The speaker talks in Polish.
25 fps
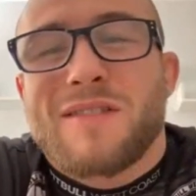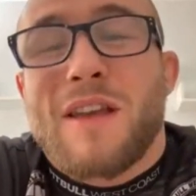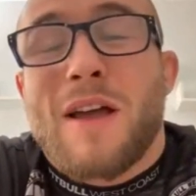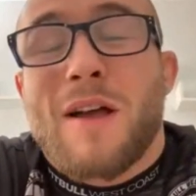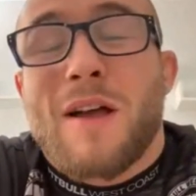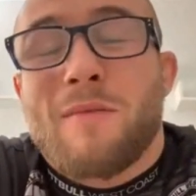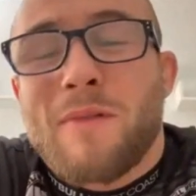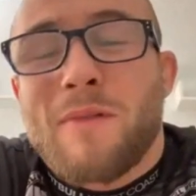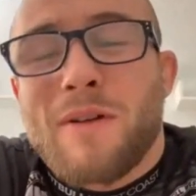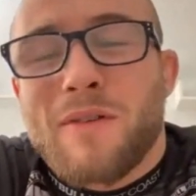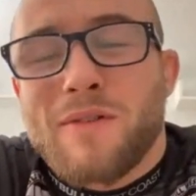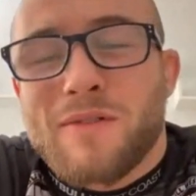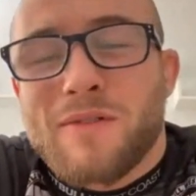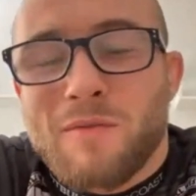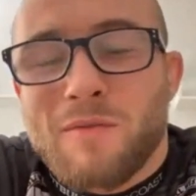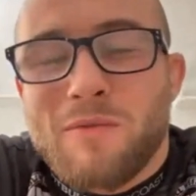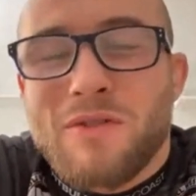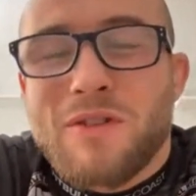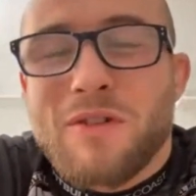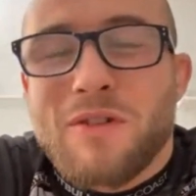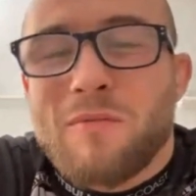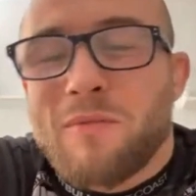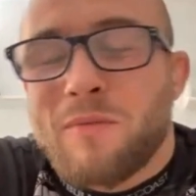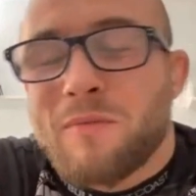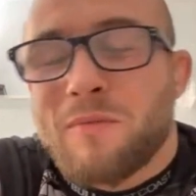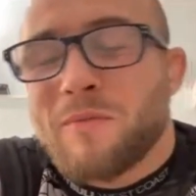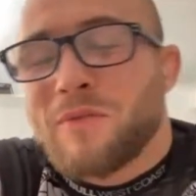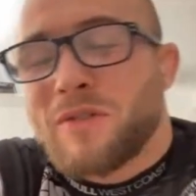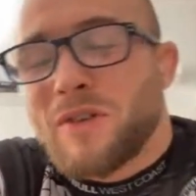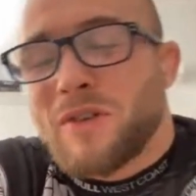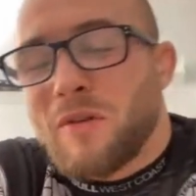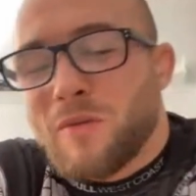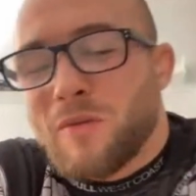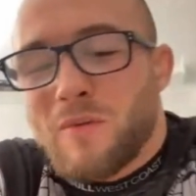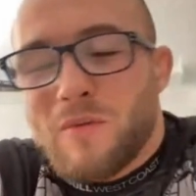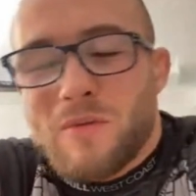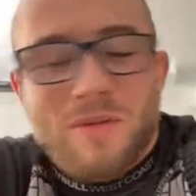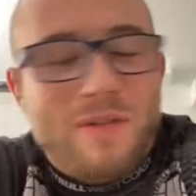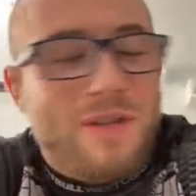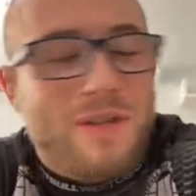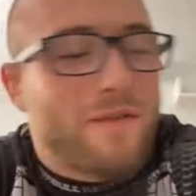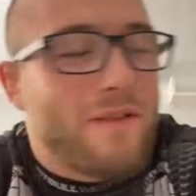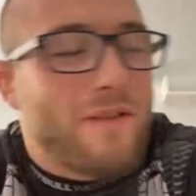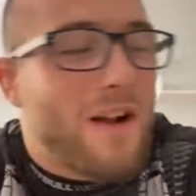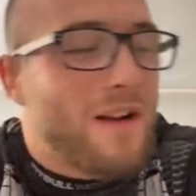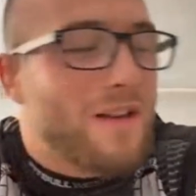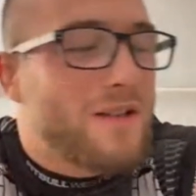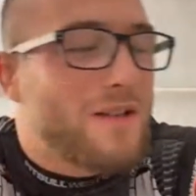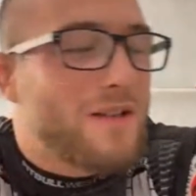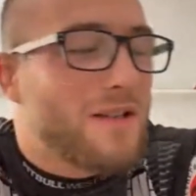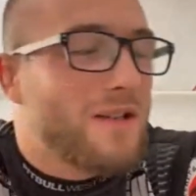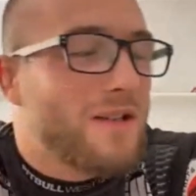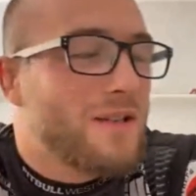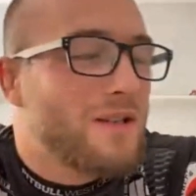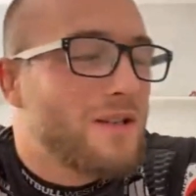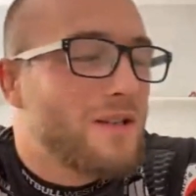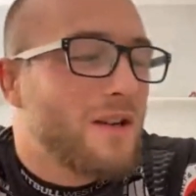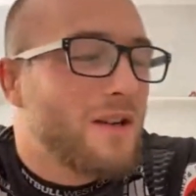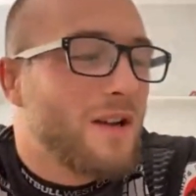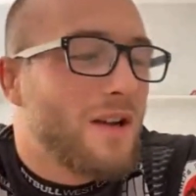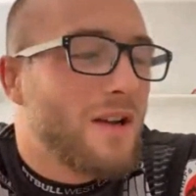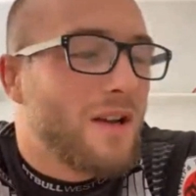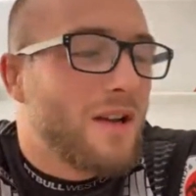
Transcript: ja osobiście bym chciał zawalczyć,